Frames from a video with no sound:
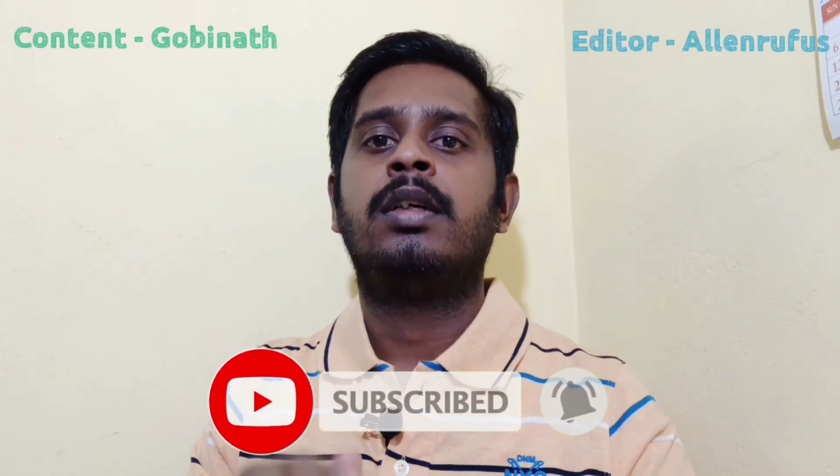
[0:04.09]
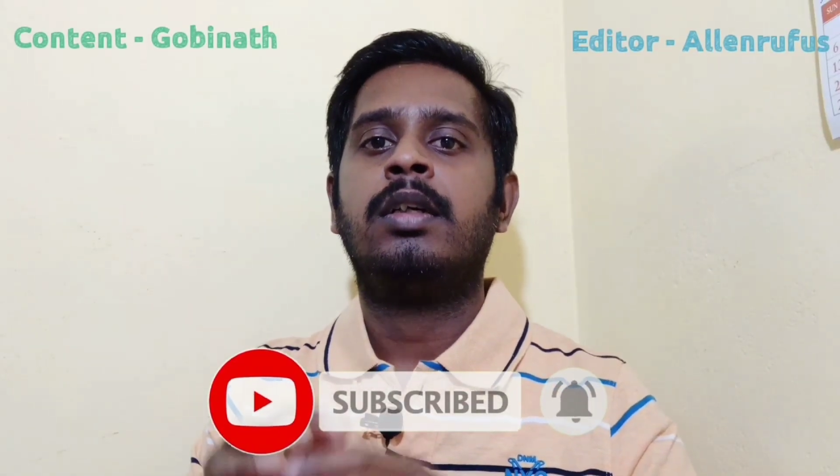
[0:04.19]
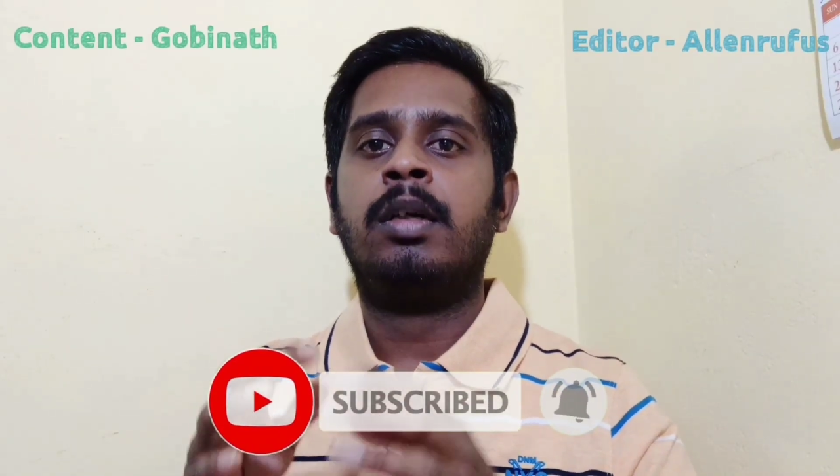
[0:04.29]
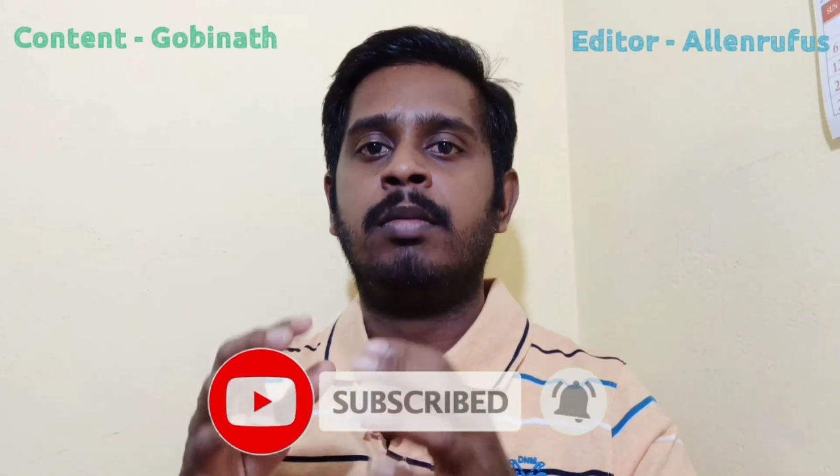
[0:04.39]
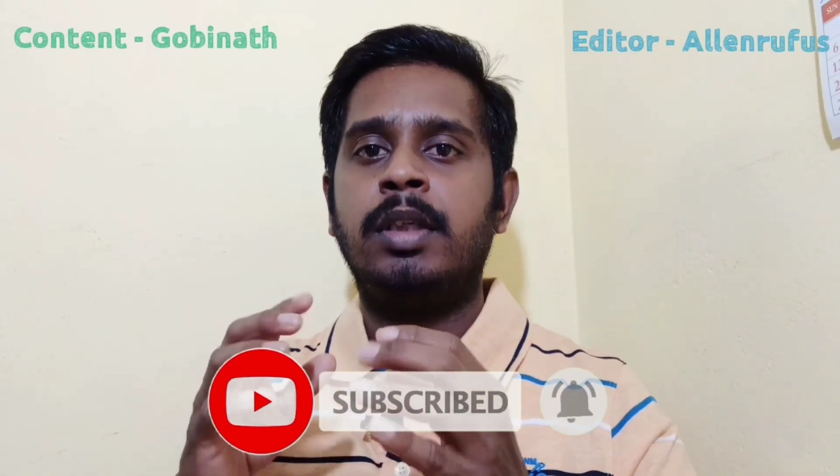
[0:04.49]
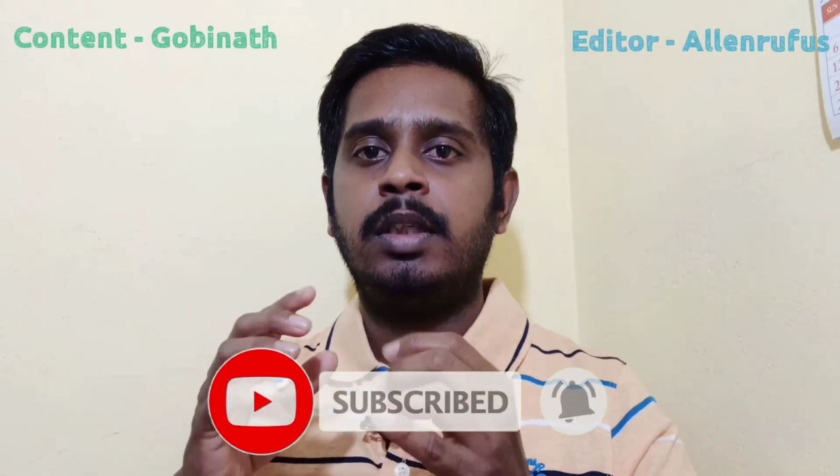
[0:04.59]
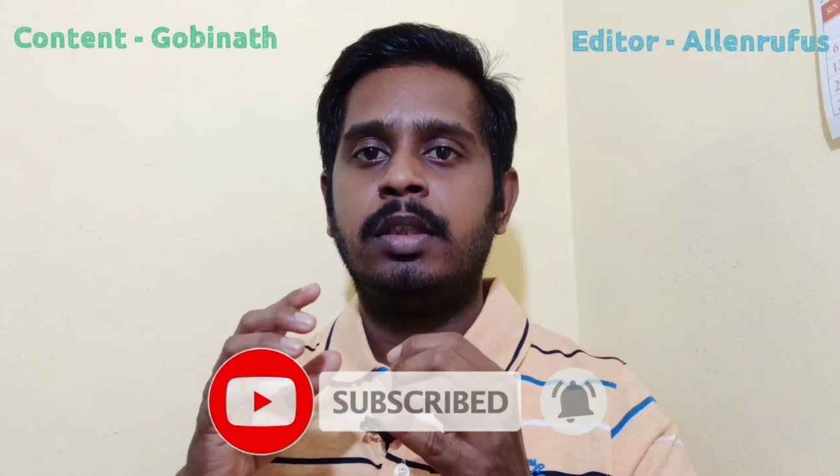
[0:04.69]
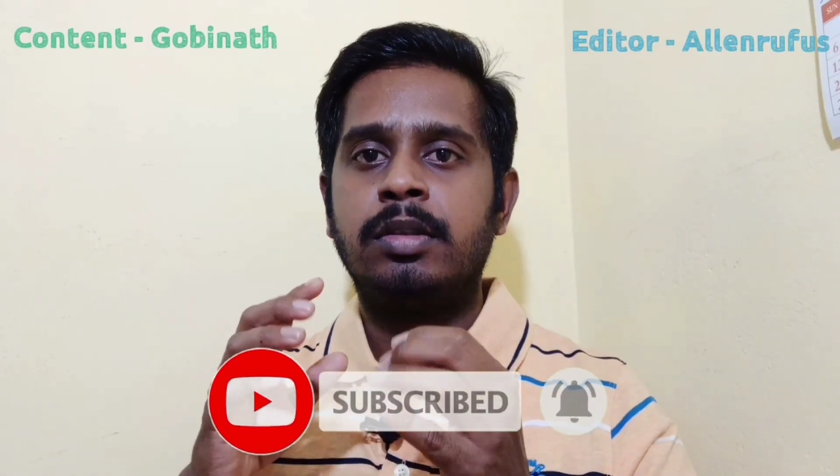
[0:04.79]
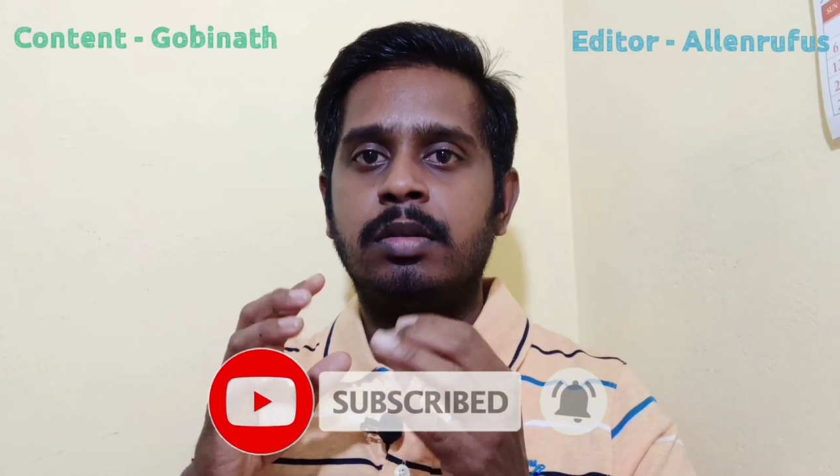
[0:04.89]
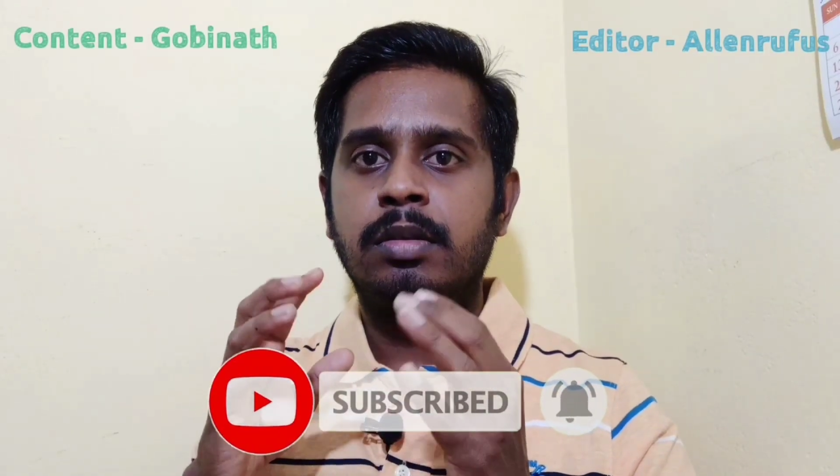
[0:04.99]
நம்ம
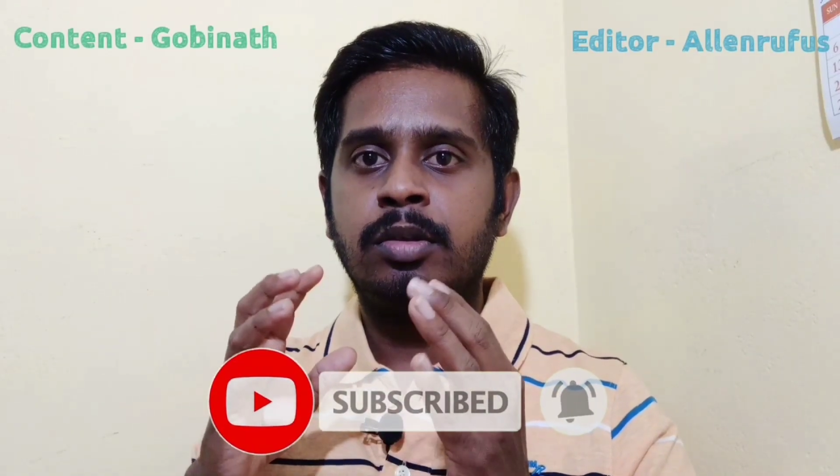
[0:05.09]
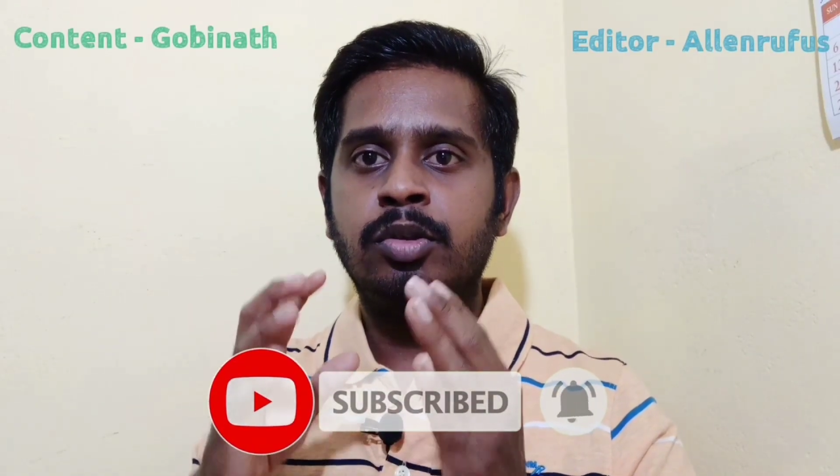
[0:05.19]
யூஸ்